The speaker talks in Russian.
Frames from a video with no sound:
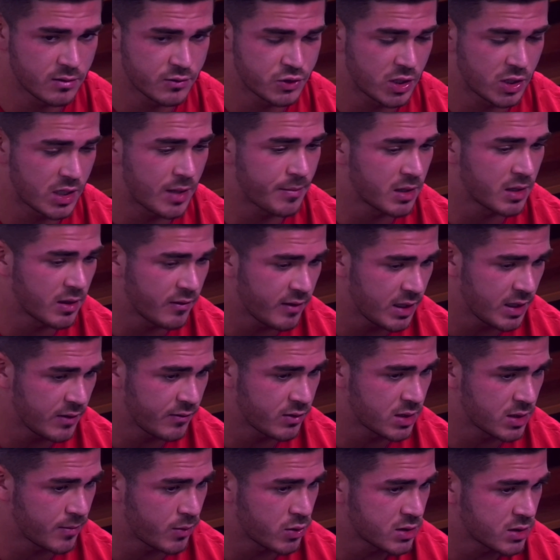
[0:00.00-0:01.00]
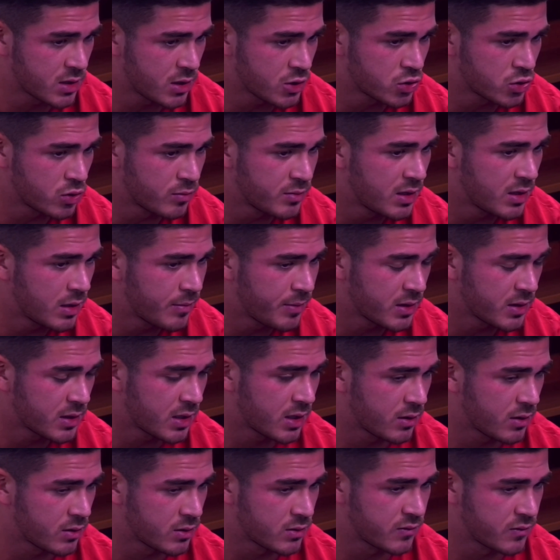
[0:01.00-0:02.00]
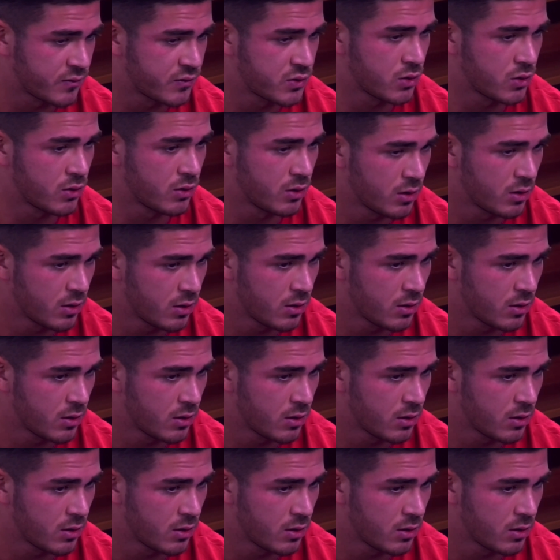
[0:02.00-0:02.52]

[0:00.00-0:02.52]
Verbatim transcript: вчера обговаривать. Я просто сказал, что мне не понравилось. Все.